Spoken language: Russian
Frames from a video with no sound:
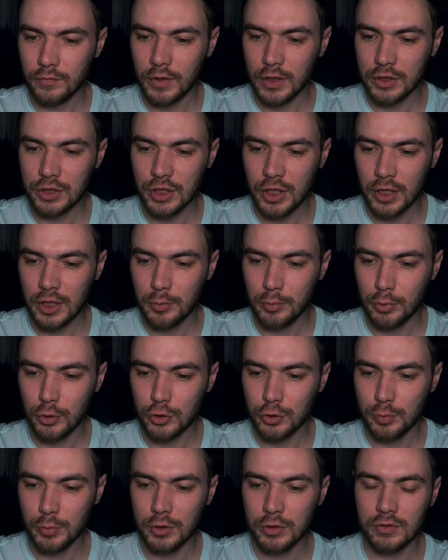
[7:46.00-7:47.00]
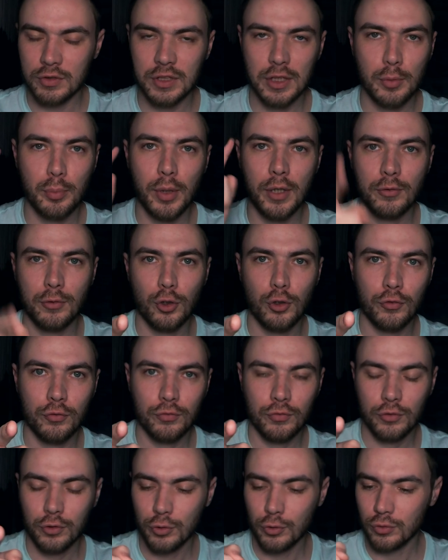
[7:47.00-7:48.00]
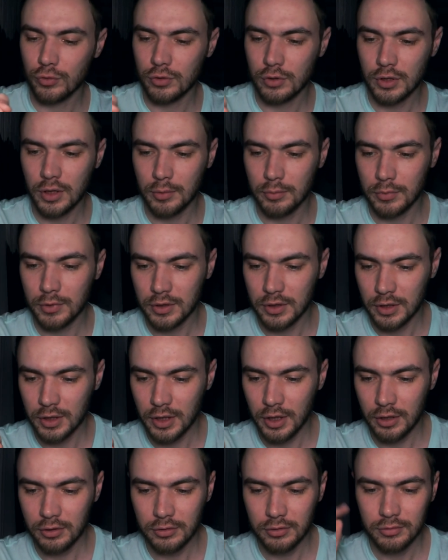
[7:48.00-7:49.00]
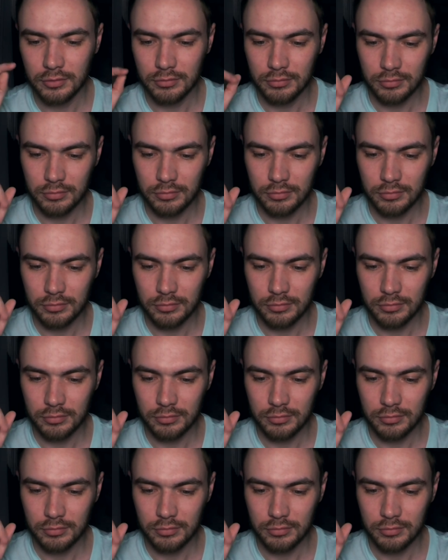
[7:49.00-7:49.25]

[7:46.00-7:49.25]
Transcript: Волжане плюс-минус, Слепаков круто там отыграл.